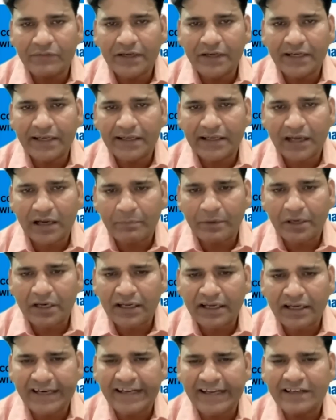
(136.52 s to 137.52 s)
डेटा यहां पर
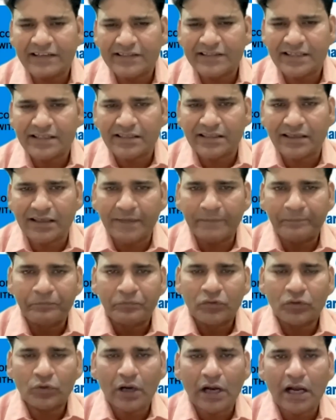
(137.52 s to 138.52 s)
अगर एनालिसिस करें
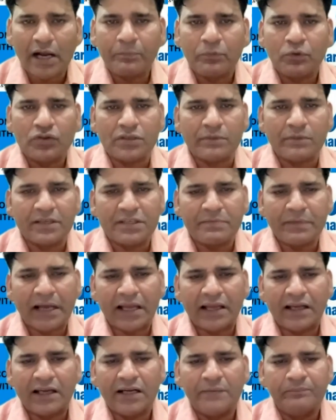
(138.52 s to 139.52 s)
तो आपको समझ में
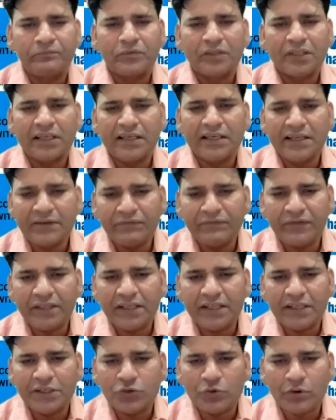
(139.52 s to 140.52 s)
आएगा कि निफ्टी
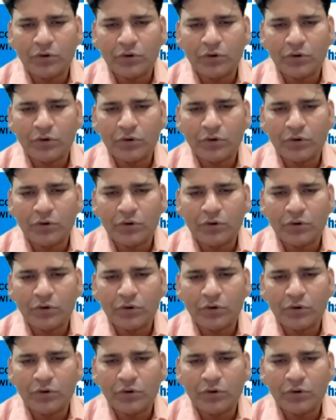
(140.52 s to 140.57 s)
की जो